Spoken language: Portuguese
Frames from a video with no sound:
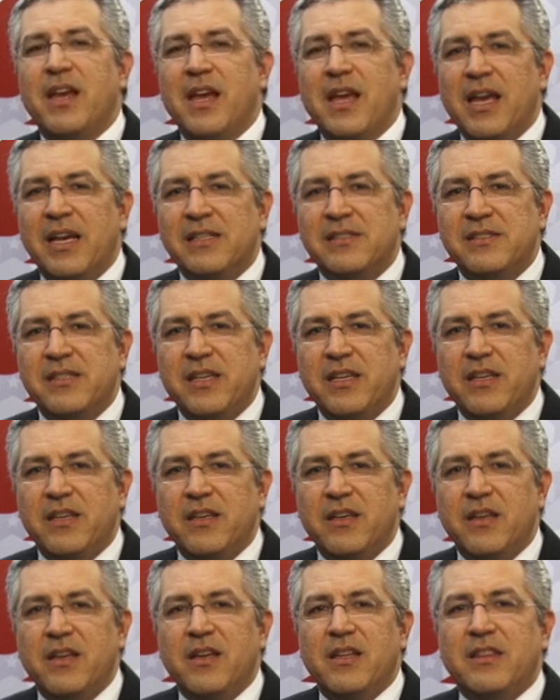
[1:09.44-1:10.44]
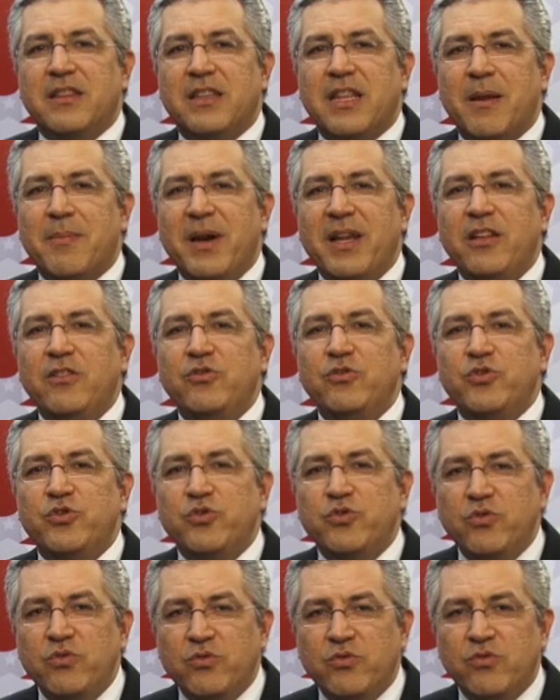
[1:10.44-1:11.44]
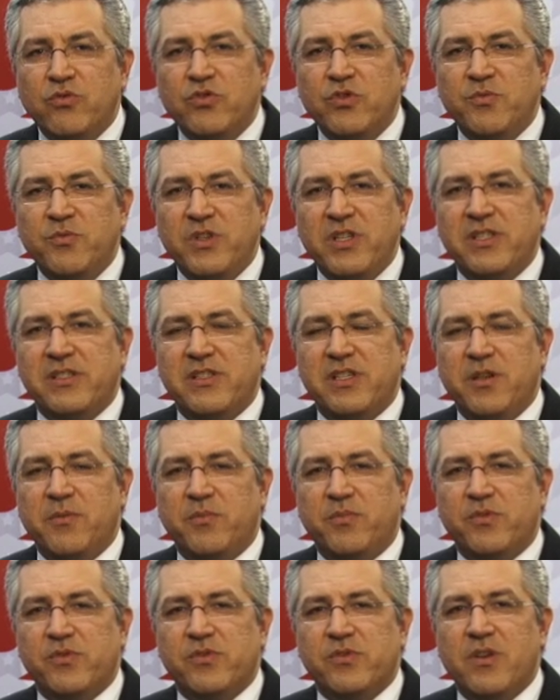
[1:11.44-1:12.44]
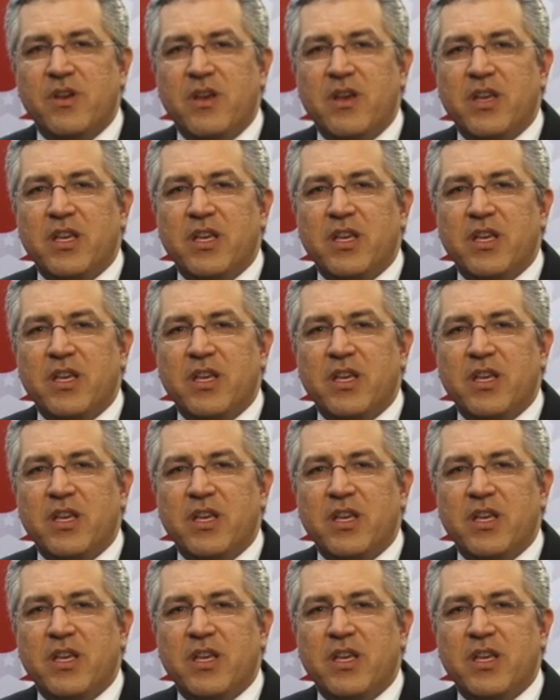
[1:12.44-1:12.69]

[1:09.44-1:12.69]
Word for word: É assim, trabalhando junto com os municípios,